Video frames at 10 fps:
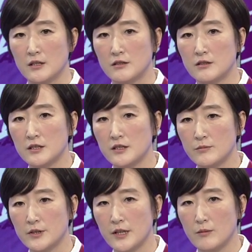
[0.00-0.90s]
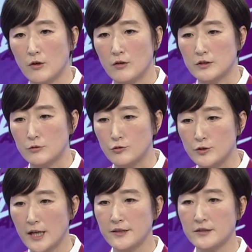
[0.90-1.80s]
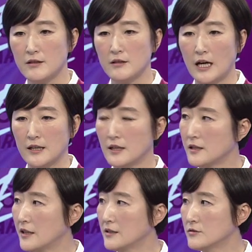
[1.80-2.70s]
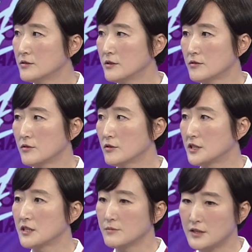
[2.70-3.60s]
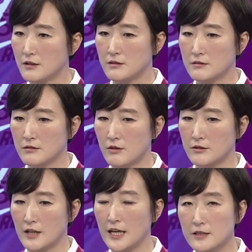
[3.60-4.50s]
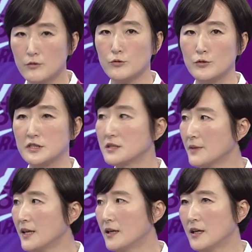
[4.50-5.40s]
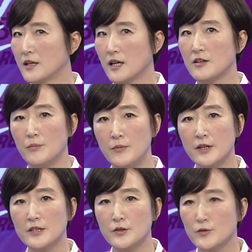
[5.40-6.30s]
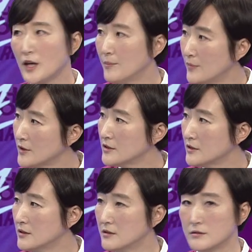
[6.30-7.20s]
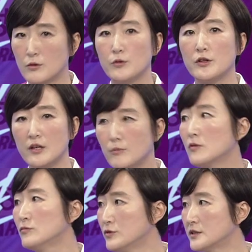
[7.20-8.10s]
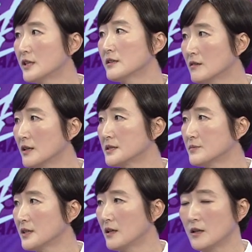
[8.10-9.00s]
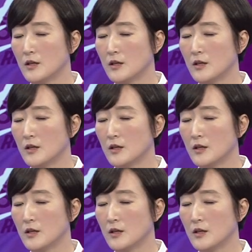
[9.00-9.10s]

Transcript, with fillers: 그렇기 때문에 뭐 구. 구단에서 각각 개인적으로 지금 이런 거를 하고도 있지만 그러니까 연명에서도한 번은 고려해볼 문제인 것 같습니다.